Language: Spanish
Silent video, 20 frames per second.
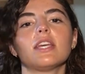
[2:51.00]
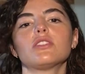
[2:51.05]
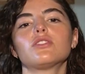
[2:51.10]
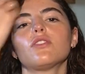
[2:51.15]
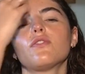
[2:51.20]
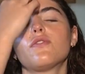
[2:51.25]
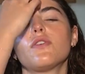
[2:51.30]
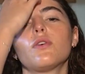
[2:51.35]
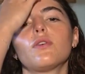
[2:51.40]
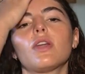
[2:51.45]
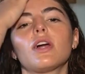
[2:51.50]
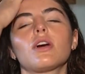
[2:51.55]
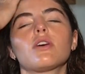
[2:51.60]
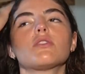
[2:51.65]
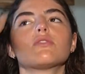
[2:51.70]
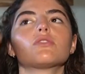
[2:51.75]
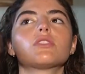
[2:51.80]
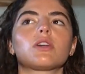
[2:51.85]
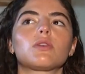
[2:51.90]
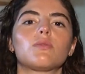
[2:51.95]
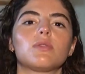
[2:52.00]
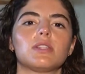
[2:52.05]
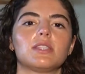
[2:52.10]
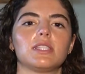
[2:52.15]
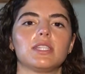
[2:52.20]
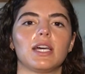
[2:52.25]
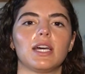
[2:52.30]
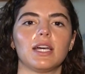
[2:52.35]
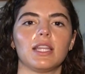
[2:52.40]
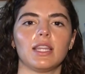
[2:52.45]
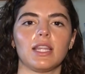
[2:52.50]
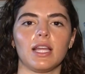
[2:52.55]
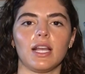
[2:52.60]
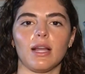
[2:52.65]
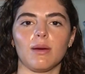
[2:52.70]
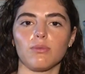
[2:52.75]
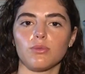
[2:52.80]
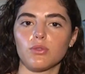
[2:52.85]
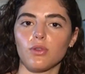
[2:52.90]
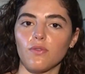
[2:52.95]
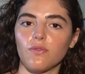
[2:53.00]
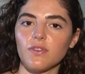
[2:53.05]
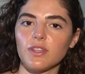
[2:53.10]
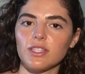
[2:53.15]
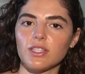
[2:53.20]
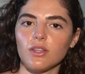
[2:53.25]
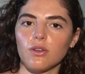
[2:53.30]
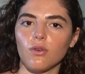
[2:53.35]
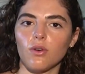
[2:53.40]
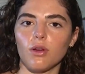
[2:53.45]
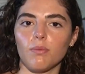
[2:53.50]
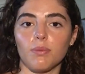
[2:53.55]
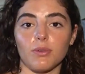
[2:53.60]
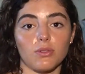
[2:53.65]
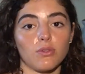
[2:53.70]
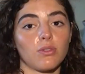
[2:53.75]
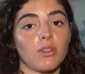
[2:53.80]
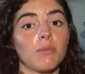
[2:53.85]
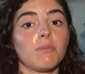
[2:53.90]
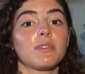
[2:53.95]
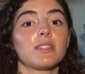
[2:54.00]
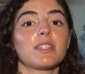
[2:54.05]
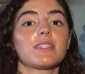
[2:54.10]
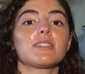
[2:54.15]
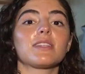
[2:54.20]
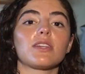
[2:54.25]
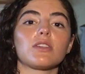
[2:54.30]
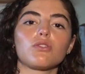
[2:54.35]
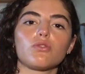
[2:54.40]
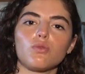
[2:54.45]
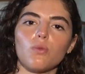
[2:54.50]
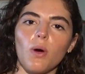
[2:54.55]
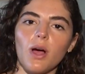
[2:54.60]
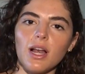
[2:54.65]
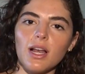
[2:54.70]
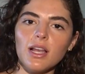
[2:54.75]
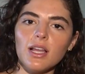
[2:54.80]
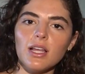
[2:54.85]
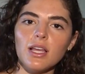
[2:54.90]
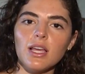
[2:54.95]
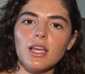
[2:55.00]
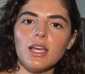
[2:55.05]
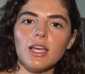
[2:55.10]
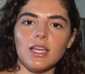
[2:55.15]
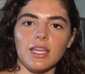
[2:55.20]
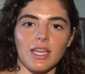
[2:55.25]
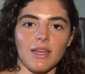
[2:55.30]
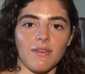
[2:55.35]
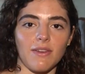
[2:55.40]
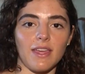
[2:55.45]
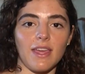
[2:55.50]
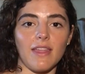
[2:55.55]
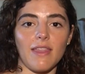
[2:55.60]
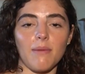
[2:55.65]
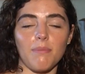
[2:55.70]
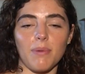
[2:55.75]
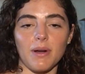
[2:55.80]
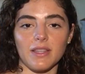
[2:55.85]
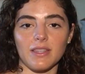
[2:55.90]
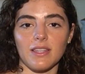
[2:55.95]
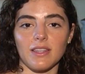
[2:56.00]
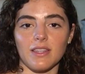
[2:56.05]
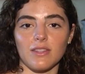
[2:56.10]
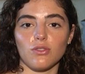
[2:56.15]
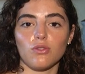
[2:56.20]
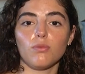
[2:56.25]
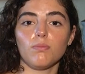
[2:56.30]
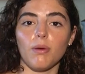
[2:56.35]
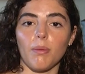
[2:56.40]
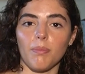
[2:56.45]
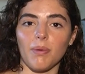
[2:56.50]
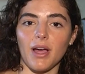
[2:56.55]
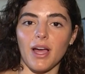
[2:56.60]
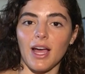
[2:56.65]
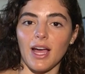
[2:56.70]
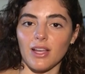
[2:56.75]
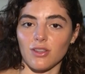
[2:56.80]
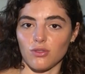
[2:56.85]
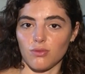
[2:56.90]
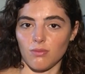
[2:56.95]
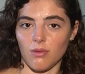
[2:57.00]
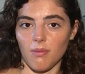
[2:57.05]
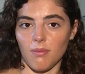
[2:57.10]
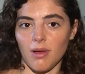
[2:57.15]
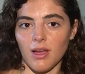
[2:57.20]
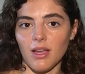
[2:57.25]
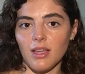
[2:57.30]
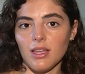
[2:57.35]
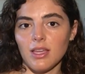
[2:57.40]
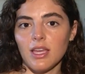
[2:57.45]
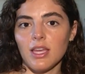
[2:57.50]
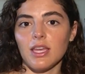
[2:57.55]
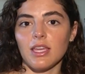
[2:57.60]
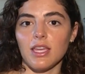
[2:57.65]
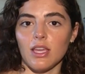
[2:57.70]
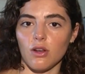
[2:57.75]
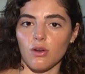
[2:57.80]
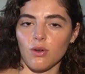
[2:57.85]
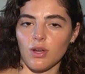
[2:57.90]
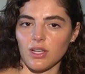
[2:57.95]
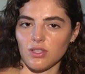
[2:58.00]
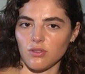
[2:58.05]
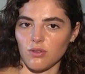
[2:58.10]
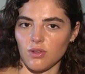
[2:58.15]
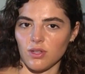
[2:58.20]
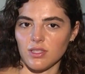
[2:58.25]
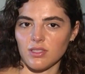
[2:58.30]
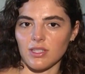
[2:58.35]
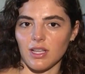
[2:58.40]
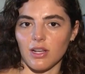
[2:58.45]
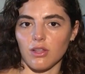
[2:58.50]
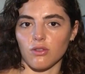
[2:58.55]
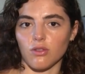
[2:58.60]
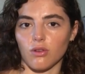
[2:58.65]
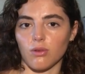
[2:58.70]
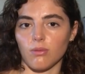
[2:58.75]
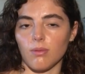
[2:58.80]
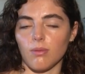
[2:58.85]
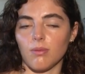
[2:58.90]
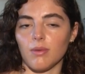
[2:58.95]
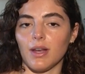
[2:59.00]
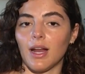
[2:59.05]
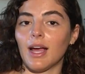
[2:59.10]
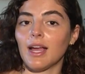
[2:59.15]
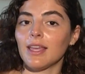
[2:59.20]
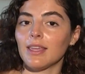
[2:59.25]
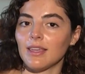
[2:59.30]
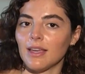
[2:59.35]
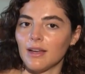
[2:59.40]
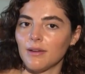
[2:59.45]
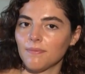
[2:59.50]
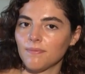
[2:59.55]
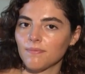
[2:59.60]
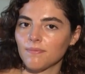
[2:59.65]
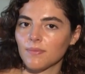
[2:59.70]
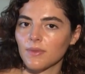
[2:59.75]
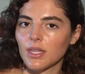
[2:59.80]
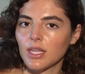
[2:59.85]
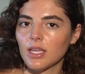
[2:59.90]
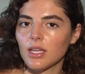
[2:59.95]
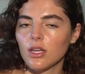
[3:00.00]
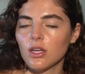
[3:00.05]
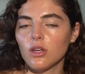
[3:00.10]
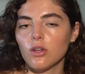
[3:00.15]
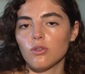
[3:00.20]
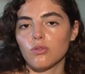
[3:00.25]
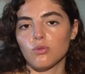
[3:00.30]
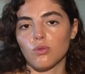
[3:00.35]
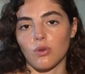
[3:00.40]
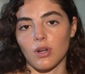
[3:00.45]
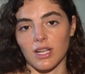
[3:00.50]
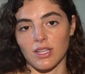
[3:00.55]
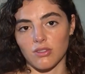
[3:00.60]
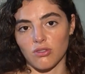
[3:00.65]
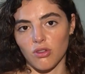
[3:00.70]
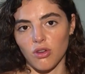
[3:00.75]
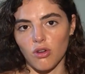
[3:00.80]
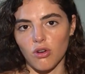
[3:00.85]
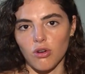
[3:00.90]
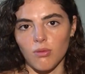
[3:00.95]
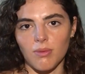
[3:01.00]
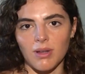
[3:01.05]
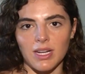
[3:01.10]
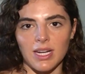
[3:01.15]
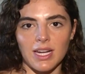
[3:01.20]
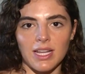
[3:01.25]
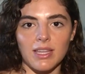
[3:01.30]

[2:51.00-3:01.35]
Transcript: Y esto fue una consecuencia del abuso físico y presuntamente sexual que veía de parte de su papá a su mamá y en ocasiones que le tocó vivir a ella. Su reacción o